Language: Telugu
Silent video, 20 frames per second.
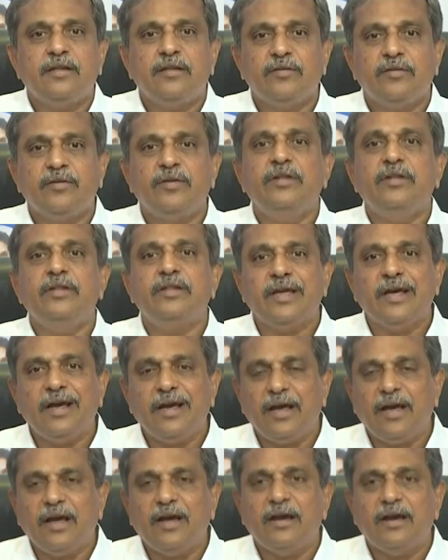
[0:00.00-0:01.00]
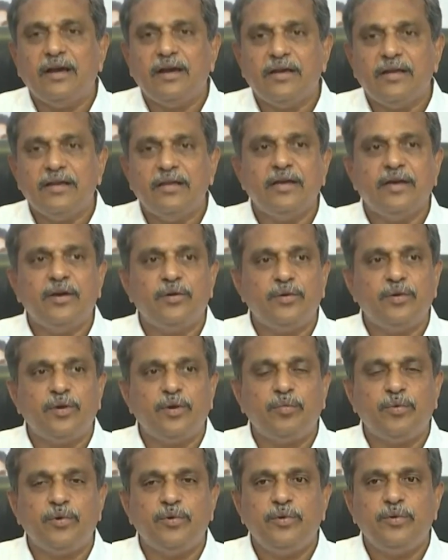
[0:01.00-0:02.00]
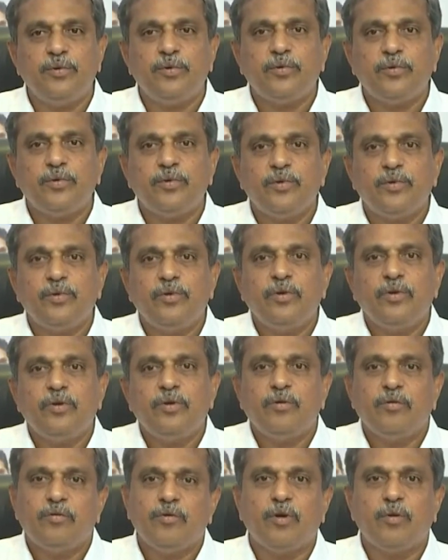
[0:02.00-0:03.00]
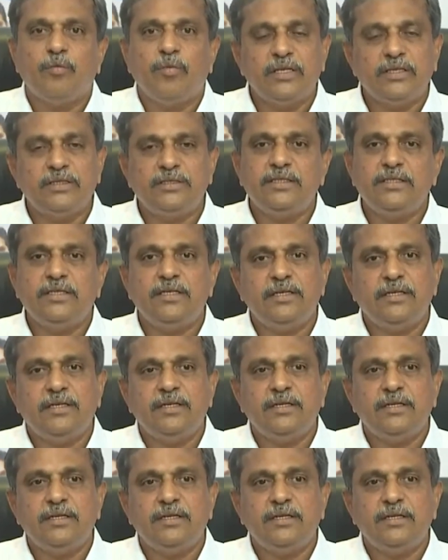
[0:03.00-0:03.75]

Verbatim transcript: సో ఇంత ఇదిగా ఉన్నప్పుడు ఒక మంచి